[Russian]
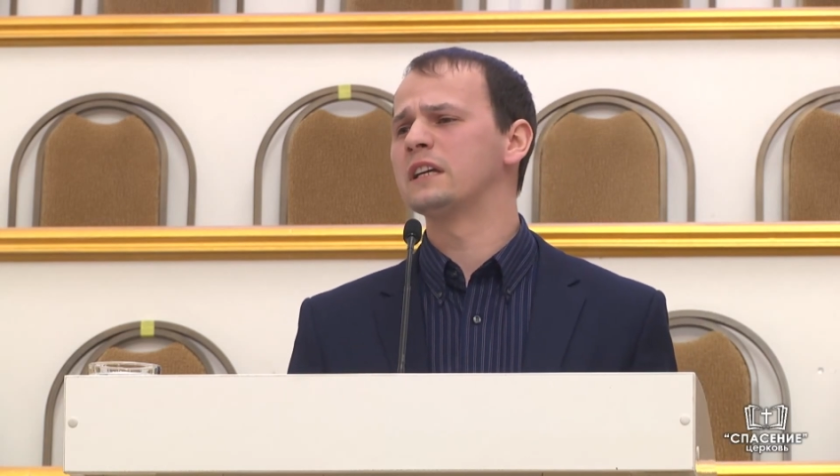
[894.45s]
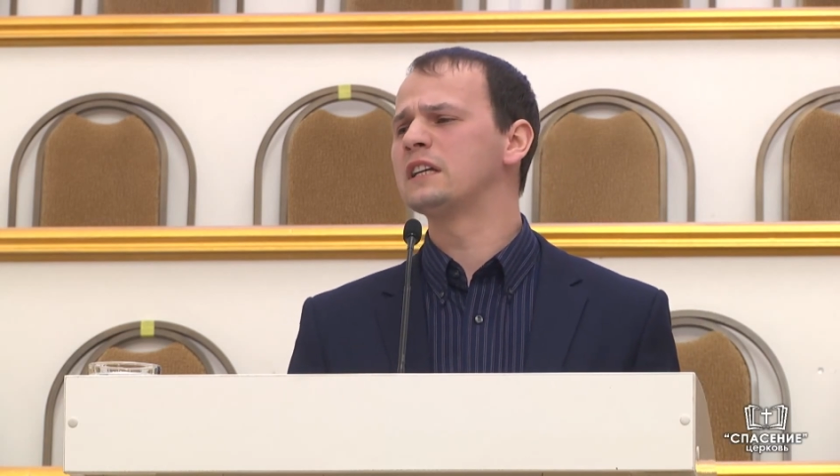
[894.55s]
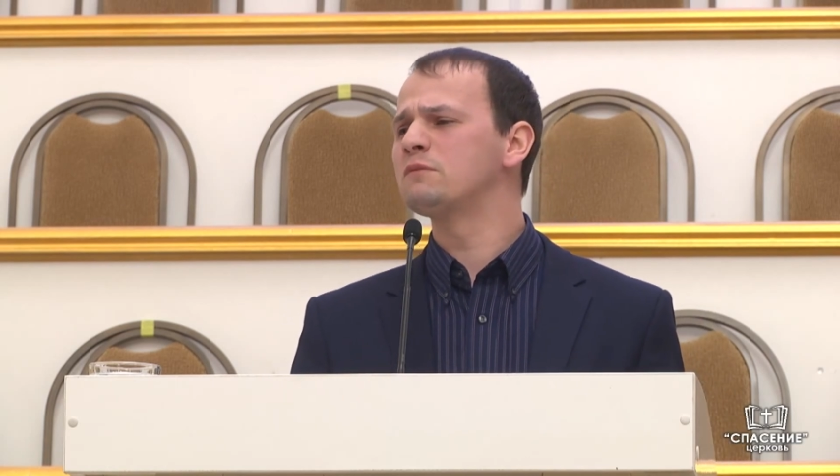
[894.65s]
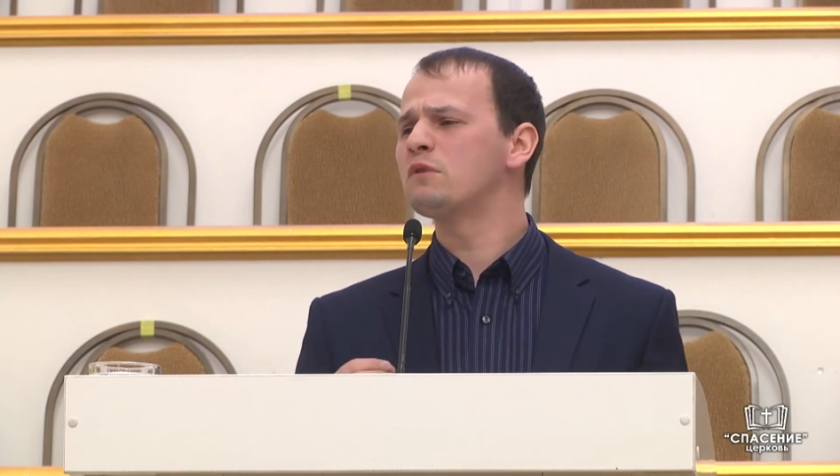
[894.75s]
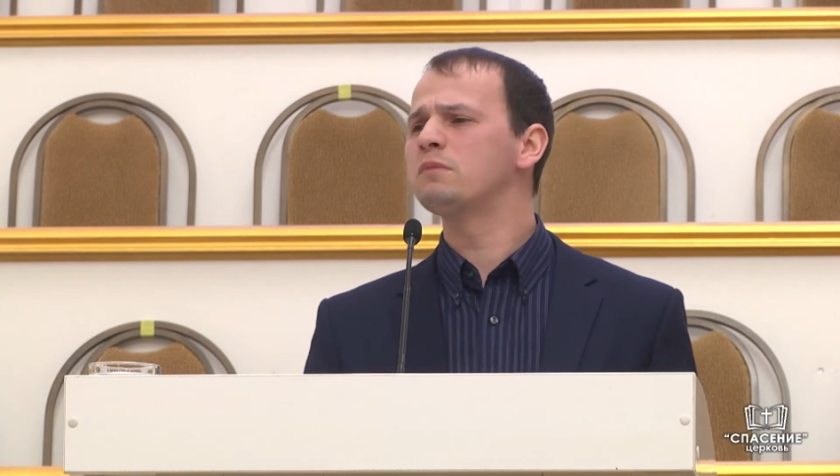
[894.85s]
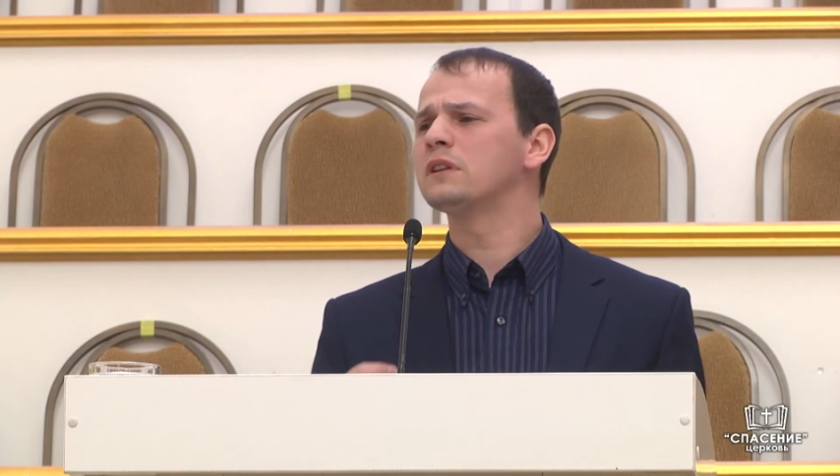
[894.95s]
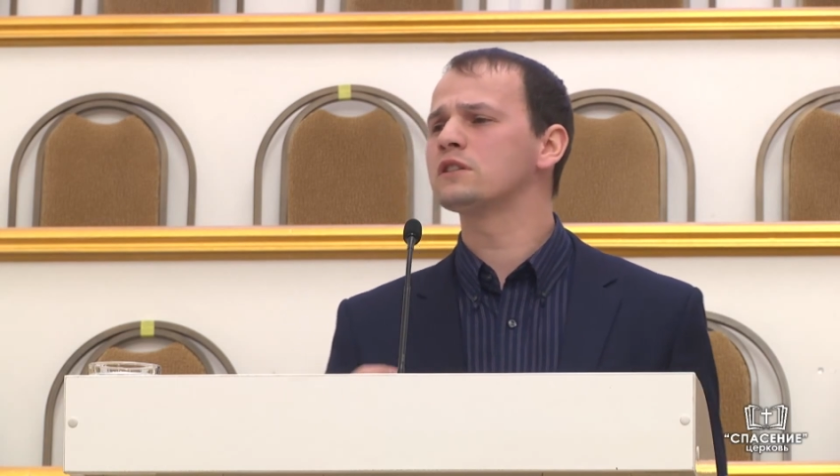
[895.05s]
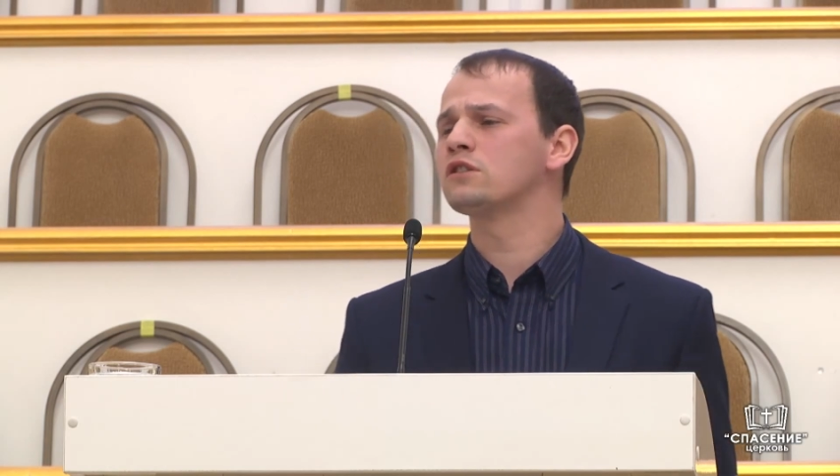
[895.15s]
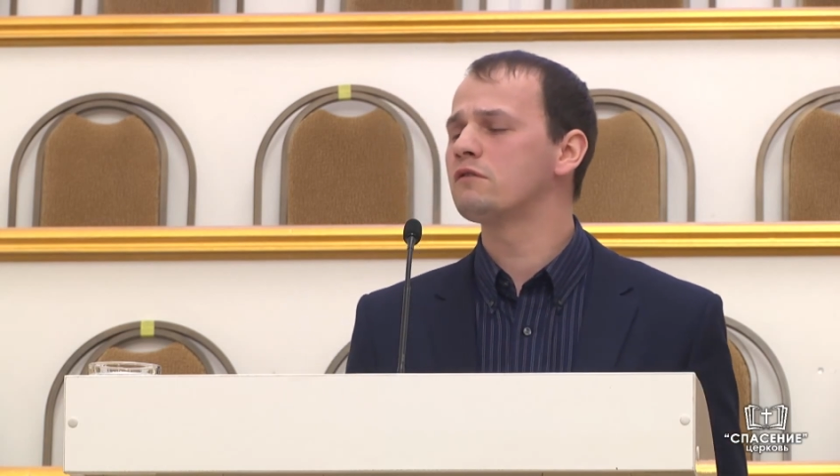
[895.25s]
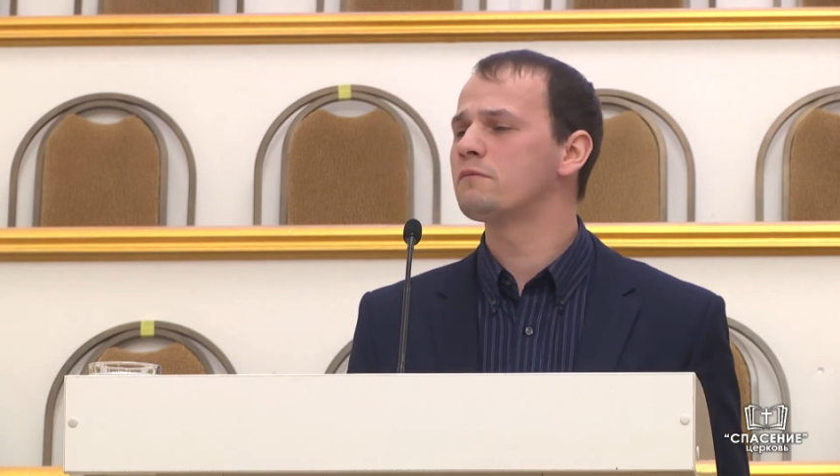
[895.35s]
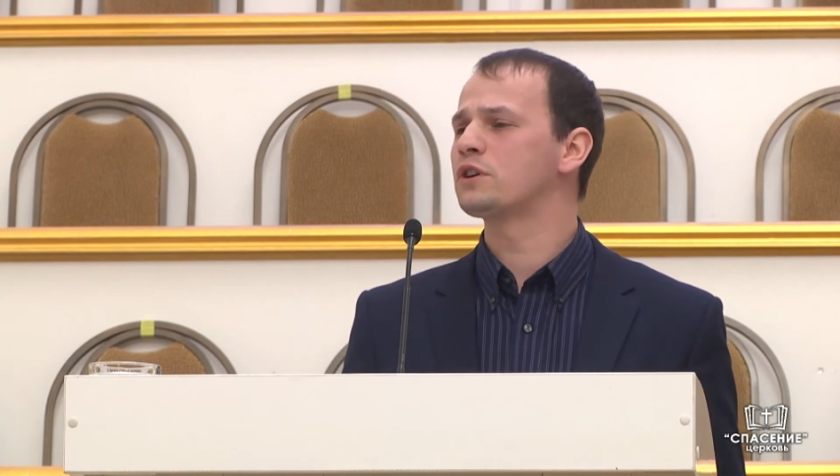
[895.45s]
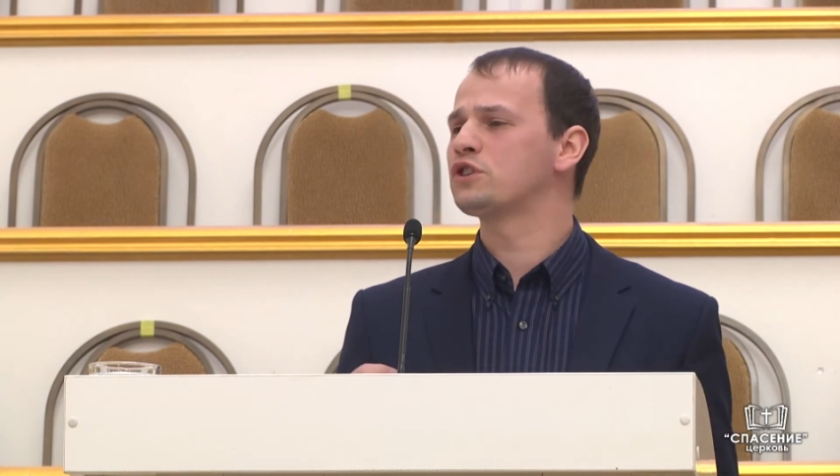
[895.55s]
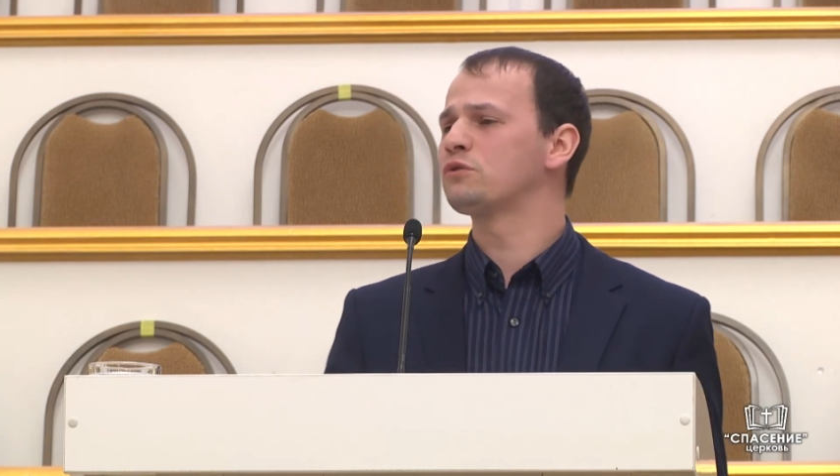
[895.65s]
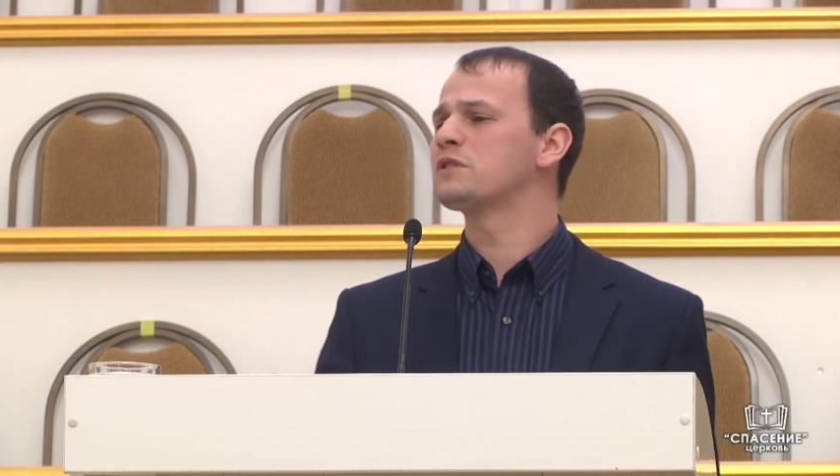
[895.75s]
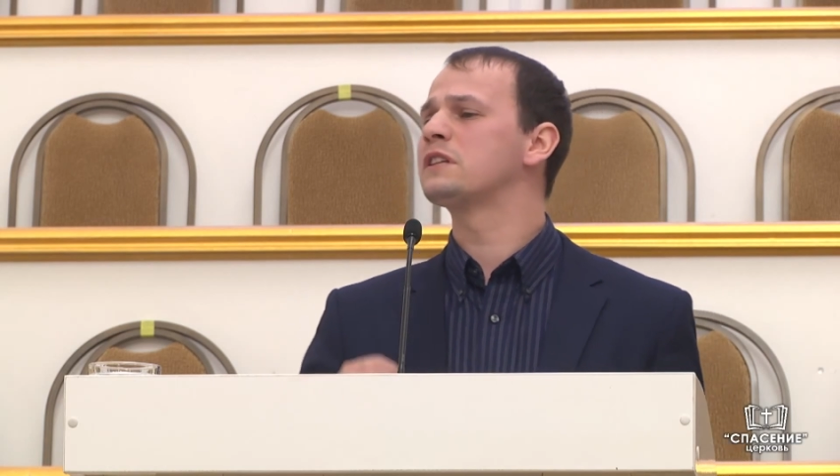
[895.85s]
и к нему было слово
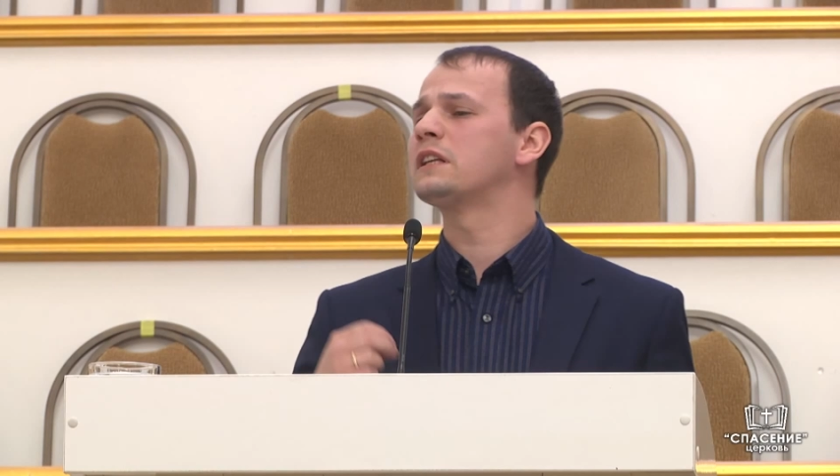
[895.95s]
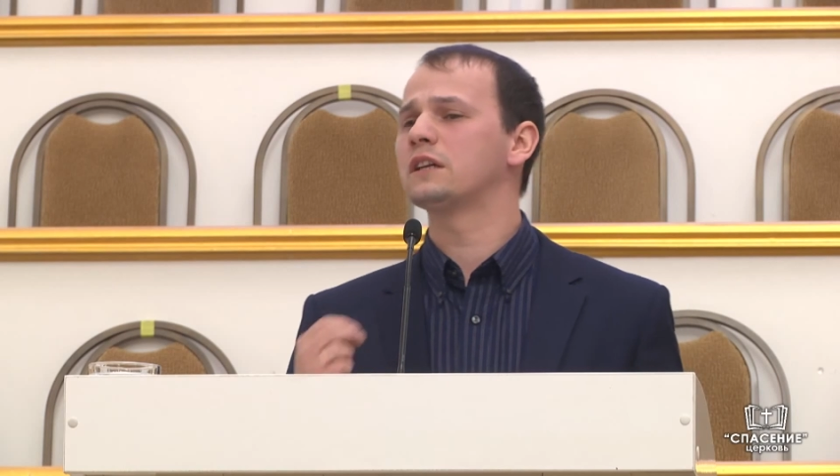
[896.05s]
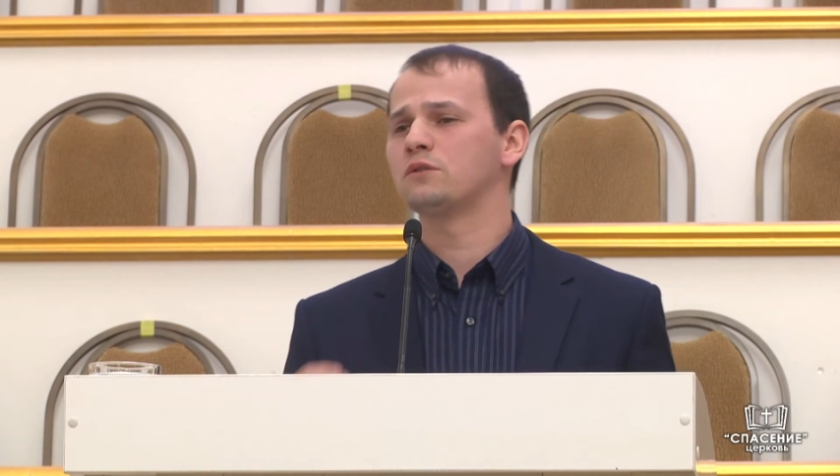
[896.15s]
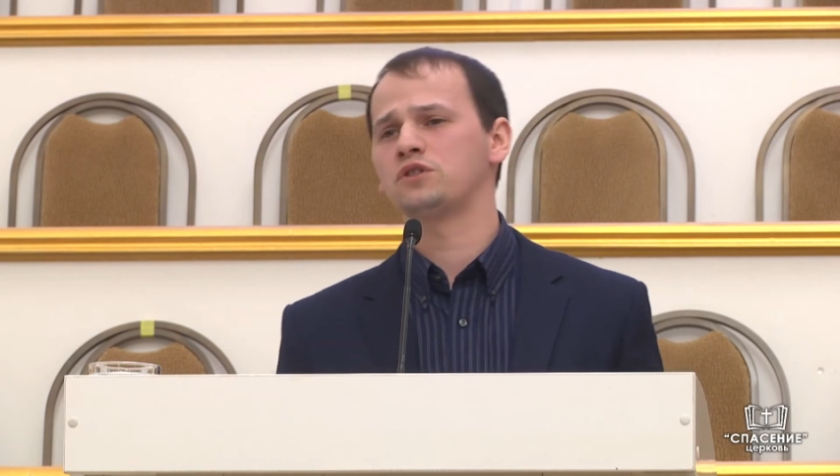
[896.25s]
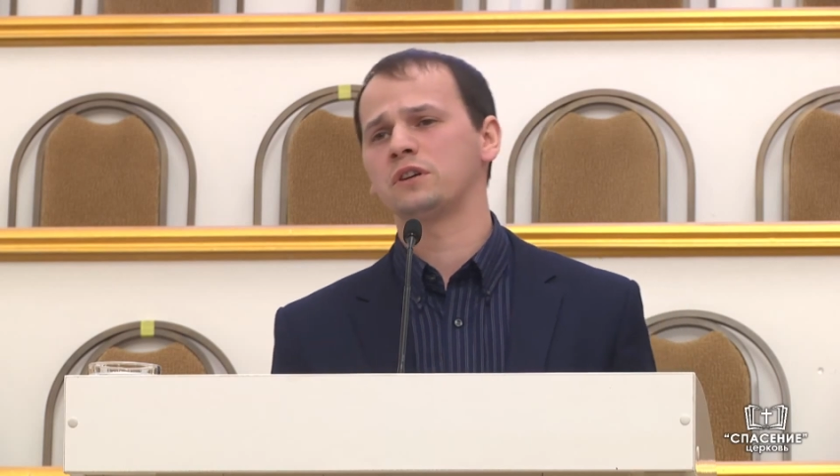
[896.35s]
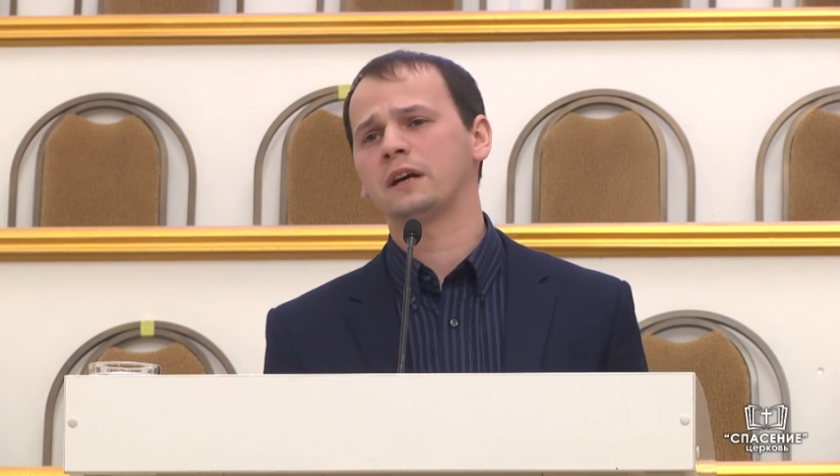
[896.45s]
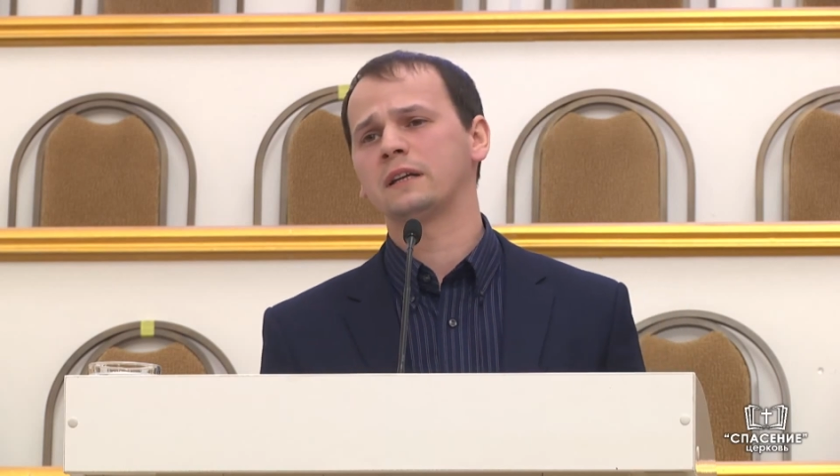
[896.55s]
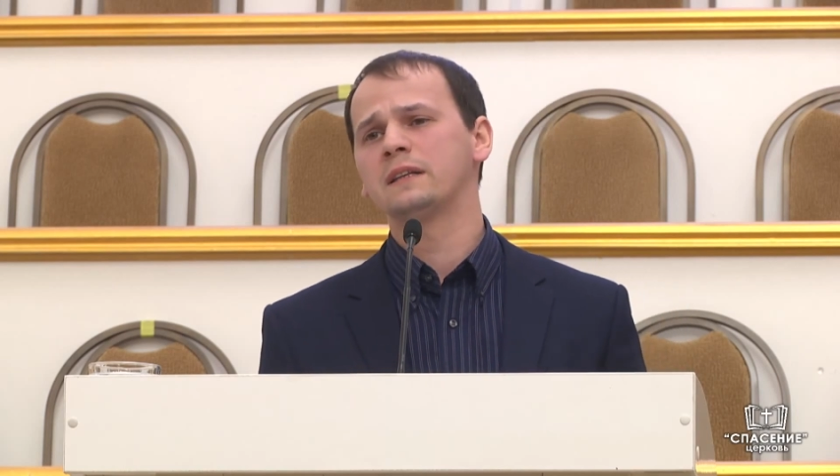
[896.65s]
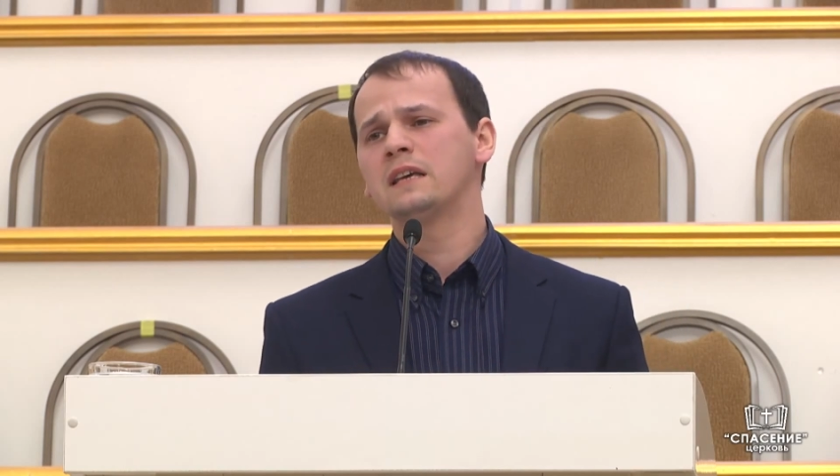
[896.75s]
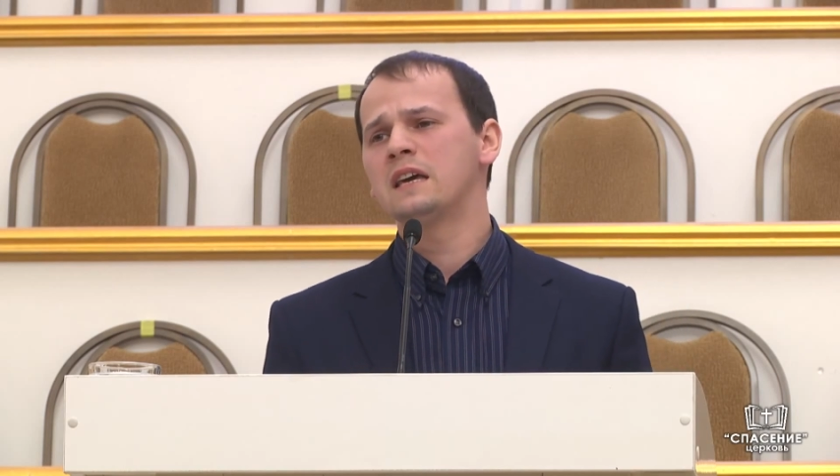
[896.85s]
обращено следующее, говорит,